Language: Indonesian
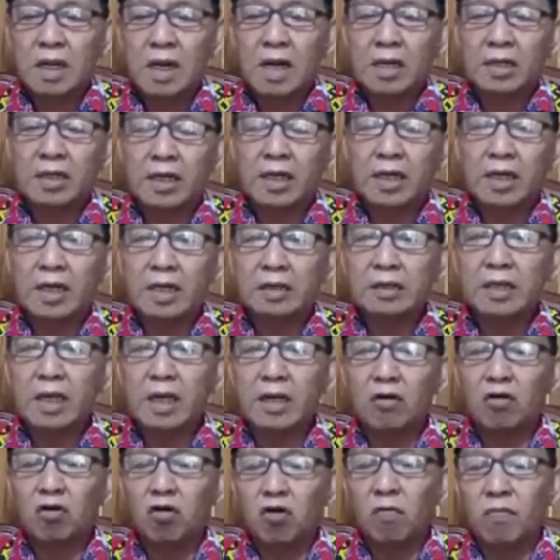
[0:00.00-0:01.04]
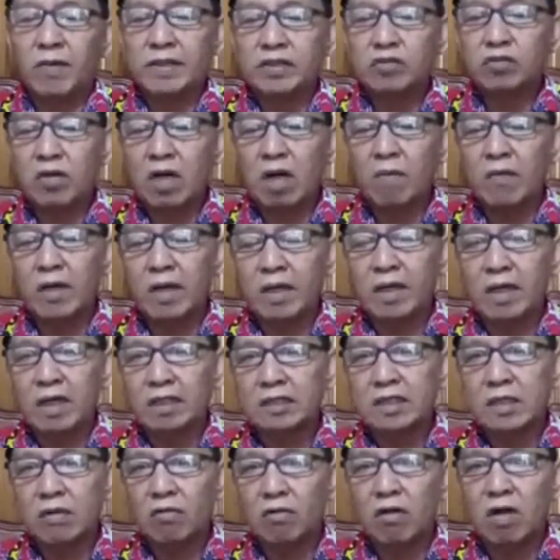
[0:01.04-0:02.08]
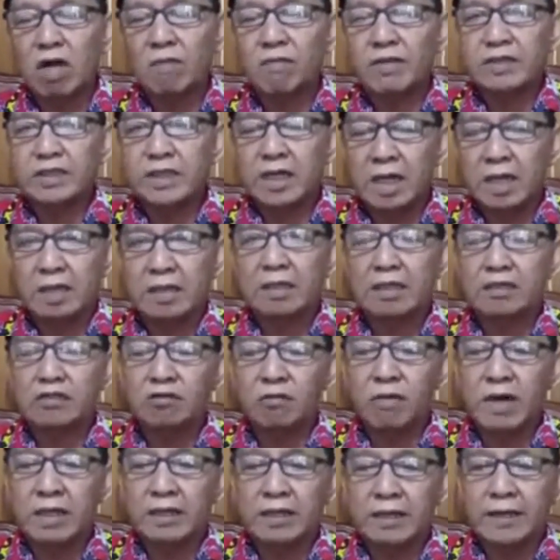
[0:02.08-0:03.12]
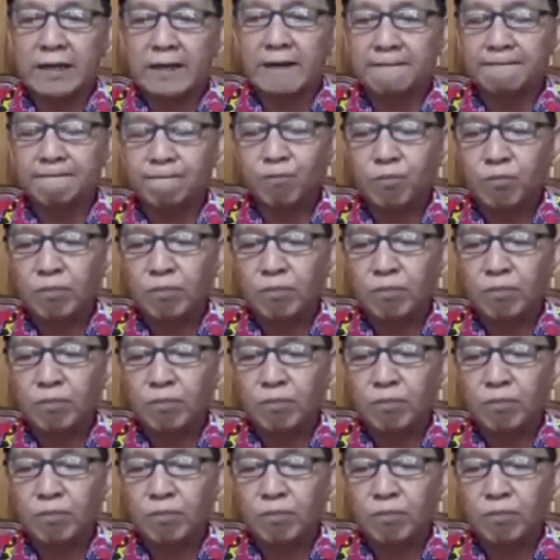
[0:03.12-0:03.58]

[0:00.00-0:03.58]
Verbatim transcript: Adil Katalino Bacuramin Kasaruga Basengat Kajubata